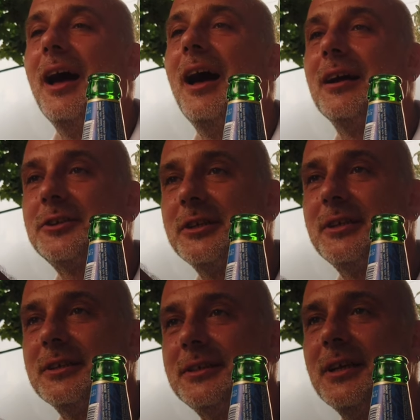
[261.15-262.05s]
啊，四十
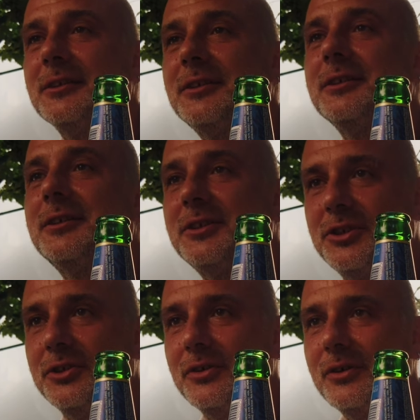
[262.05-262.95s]
七，四十
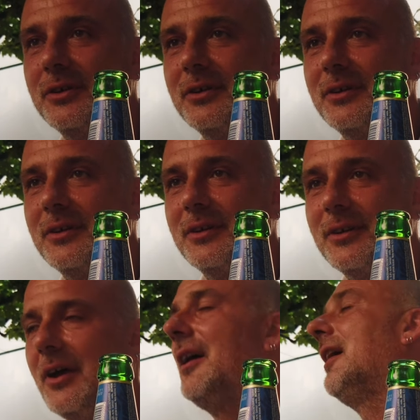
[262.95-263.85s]
七。嗯，
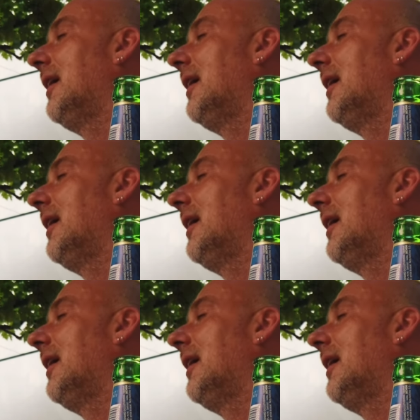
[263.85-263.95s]
这是